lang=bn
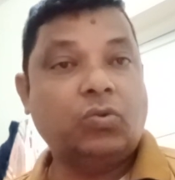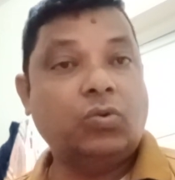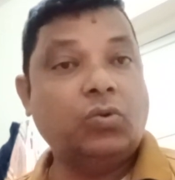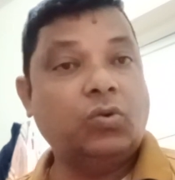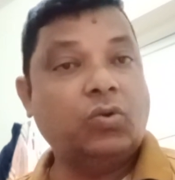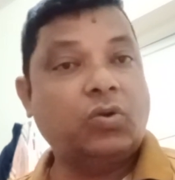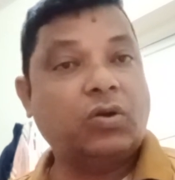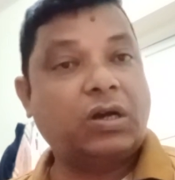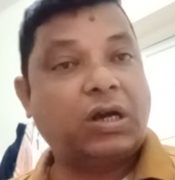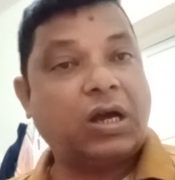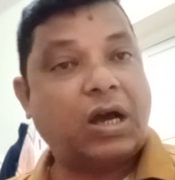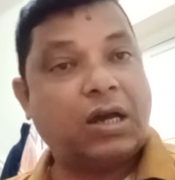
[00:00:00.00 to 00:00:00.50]

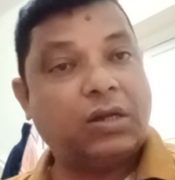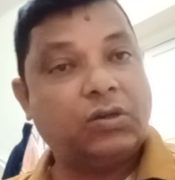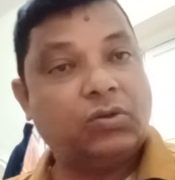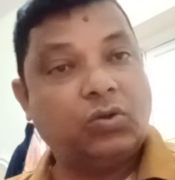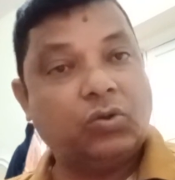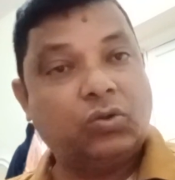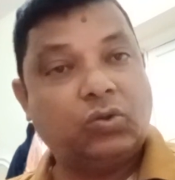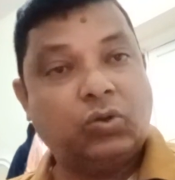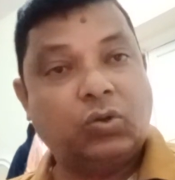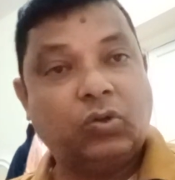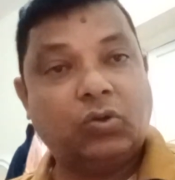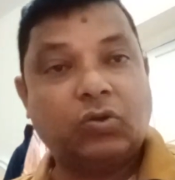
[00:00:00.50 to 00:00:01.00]
কোনো
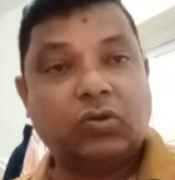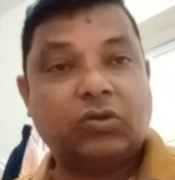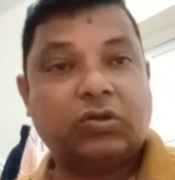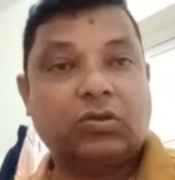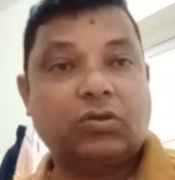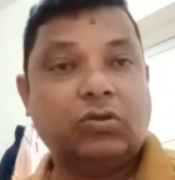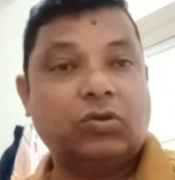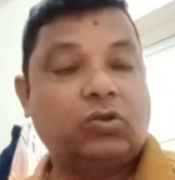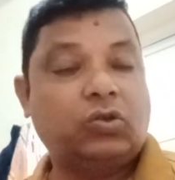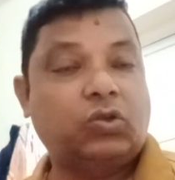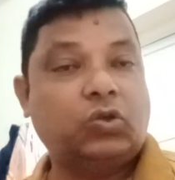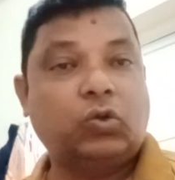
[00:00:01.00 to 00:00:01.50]
কাজও ছোট
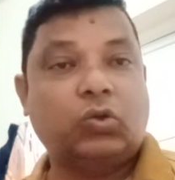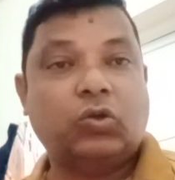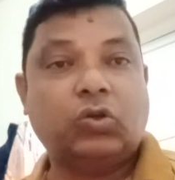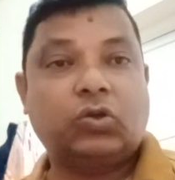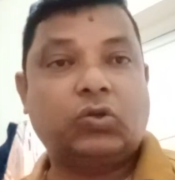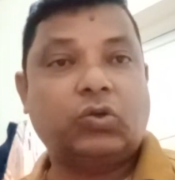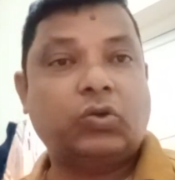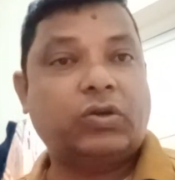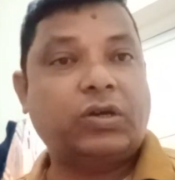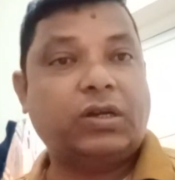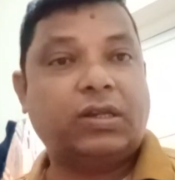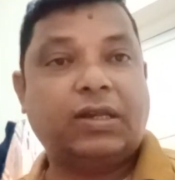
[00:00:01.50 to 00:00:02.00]
ছোটো
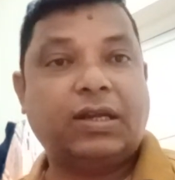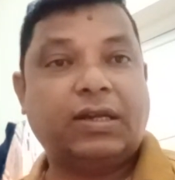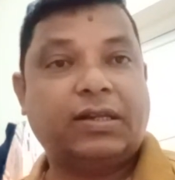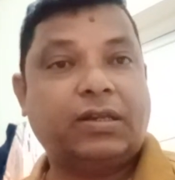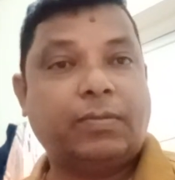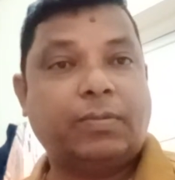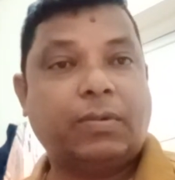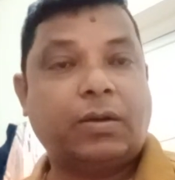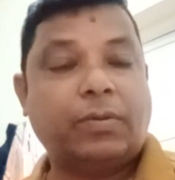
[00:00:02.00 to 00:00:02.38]
চোখে দেখতে